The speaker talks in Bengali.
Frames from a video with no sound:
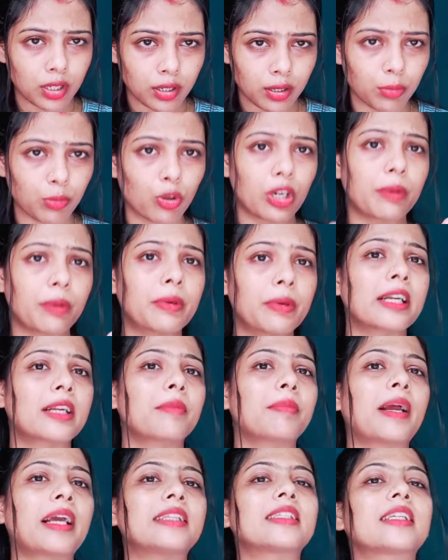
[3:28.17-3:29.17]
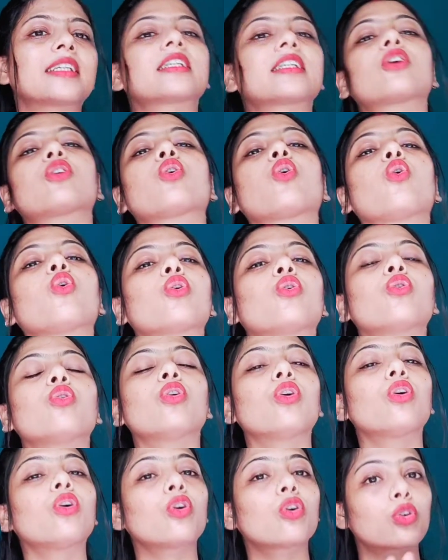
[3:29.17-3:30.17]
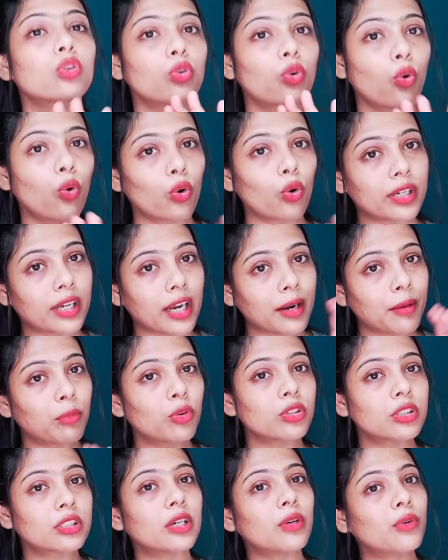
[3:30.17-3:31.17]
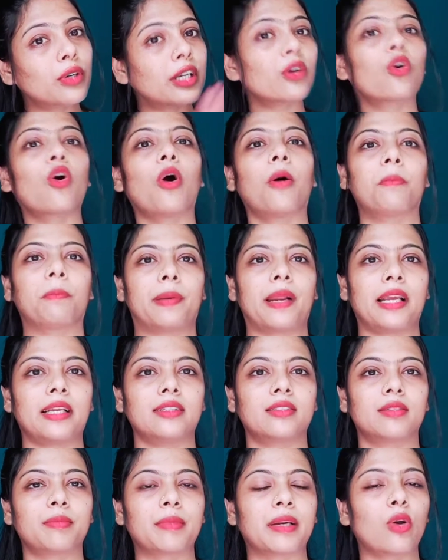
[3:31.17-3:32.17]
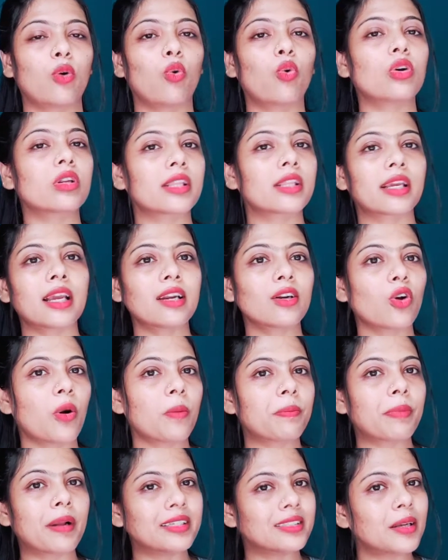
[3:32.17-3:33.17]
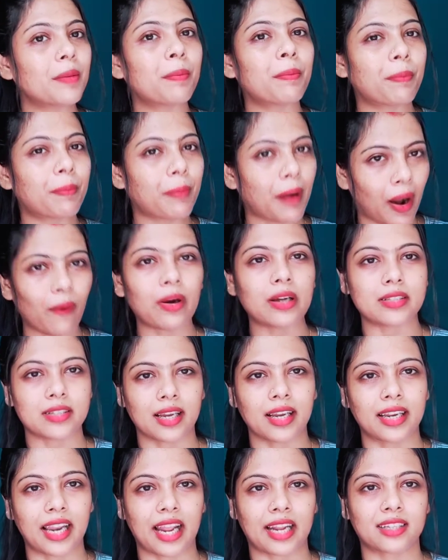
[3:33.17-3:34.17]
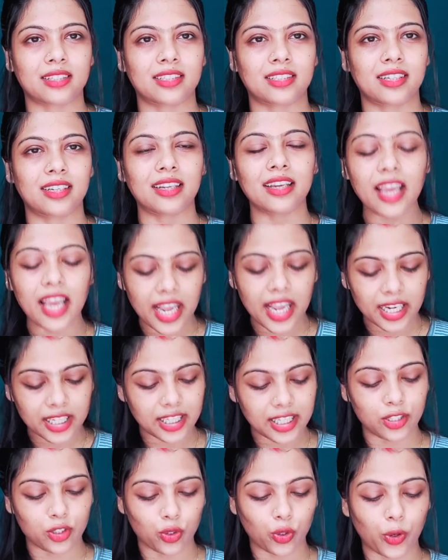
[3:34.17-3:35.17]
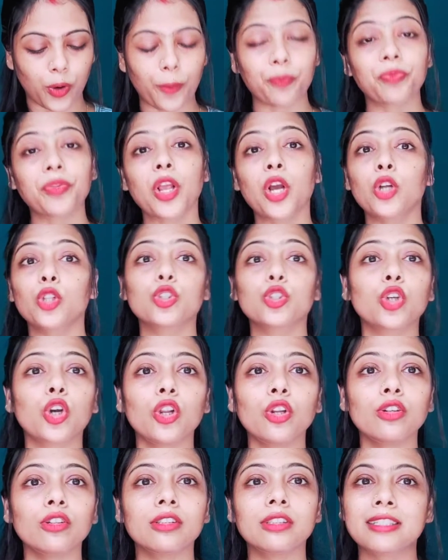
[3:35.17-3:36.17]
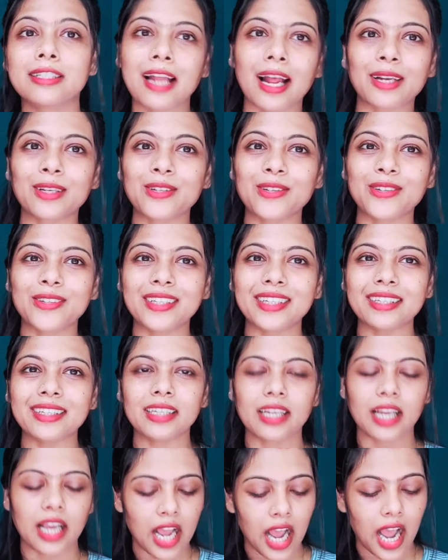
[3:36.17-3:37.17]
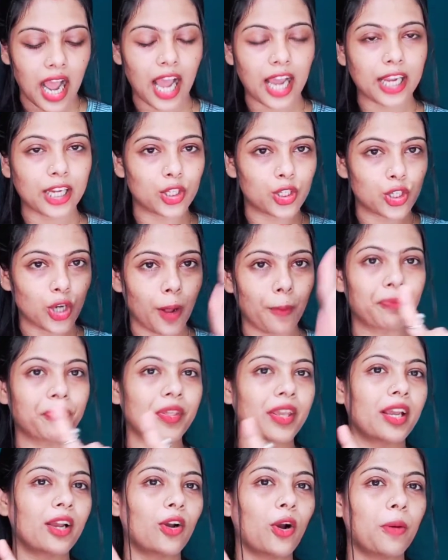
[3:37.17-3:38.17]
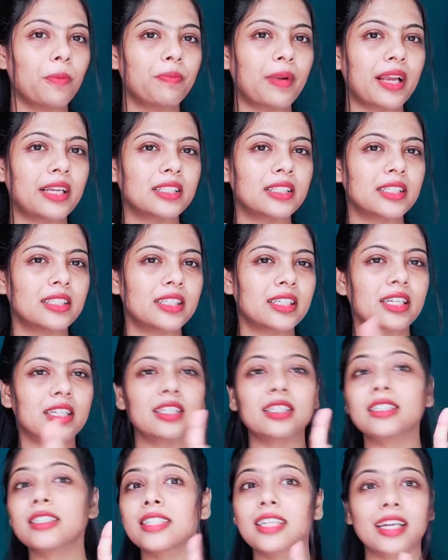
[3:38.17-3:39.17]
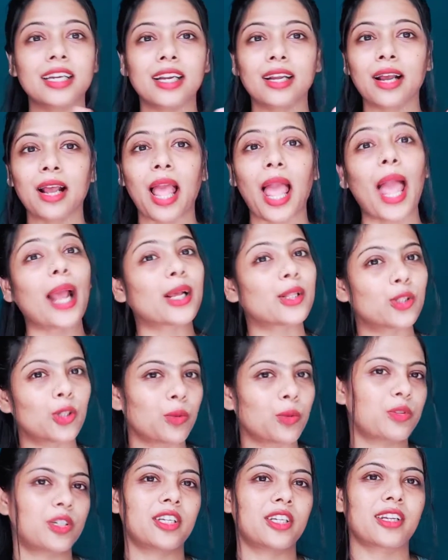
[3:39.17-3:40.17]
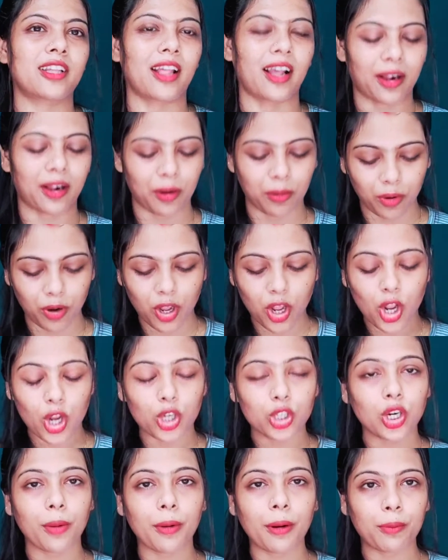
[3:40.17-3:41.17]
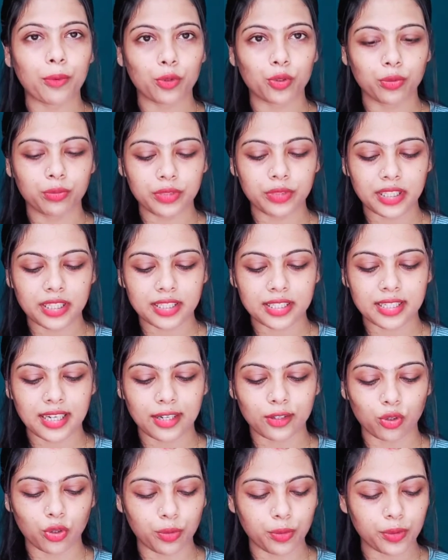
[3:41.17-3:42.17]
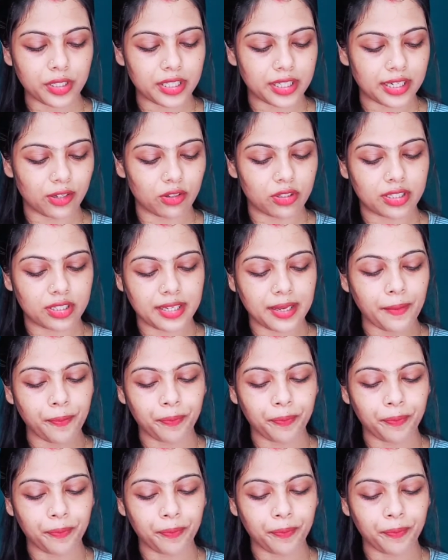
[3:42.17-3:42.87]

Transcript: মোটামুটি একটা প্রাইজ আছে কারণ ওগুলো ওটার মধ্যে ওটা কম প্রাইস মানে ওর থেকে আর কম প্রাইসে পাওয়া যায় না অ্যাকচুয়ালি সেই জন্য তো চলো স্টার্ট করি আগে সব থেকে কম প্রাইসের যেটা সেটা একদম শেষে দেখাবো সবার প্রথম যেটা স্টার্ট করবো সেটা হচ্ছে